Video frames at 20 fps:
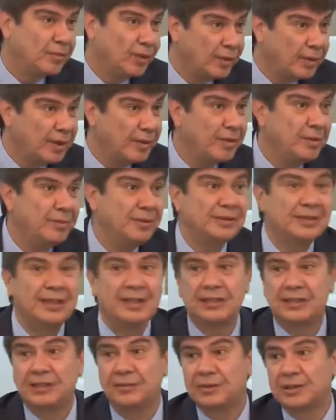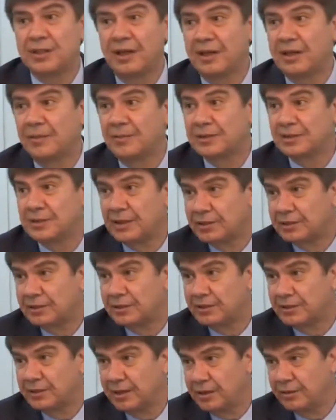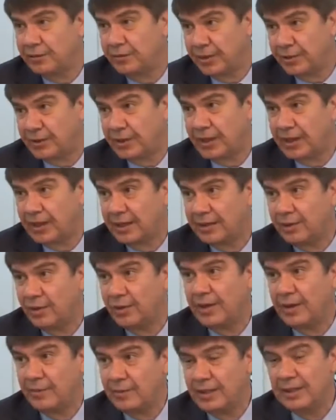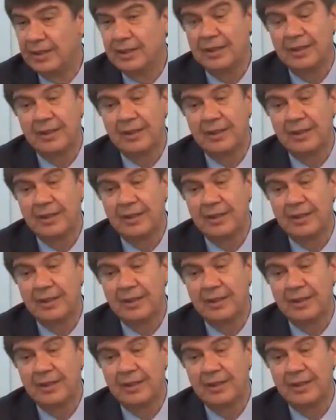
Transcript: önemli bir gelişim sağlaması açısından fevkalade önemli.